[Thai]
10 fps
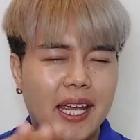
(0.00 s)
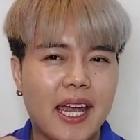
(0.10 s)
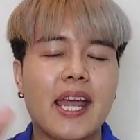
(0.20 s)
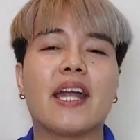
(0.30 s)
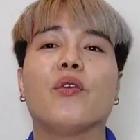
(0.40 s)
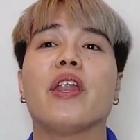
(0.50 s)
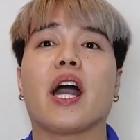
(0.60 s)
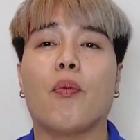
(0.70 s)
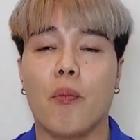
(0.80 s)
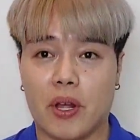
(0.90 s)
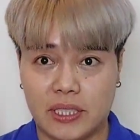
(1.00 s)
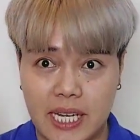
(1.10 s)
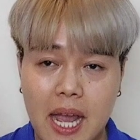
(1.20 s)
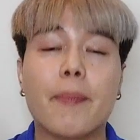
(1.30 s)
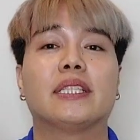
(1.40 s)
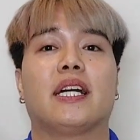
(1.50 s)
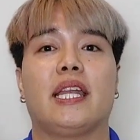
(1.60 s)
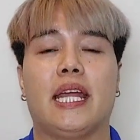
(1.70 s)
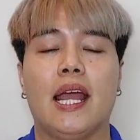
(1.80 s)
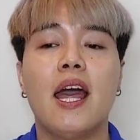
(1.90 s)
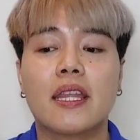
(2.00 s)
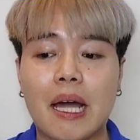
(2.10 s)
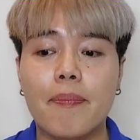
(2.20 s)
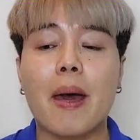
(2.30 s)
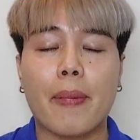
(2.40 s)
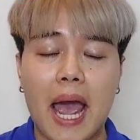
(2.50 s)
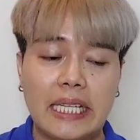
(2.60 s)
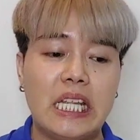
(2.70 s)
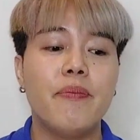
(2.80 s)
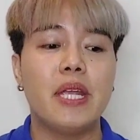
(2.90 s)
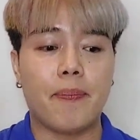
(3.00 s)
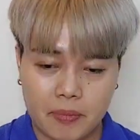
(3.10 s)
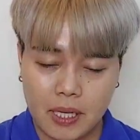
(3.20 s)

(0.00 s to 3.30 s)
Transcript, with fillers: ให้กันด้วยนะครับ ผมเราจะได้กลับมาเจอกันอีกสำหรับใครที่มี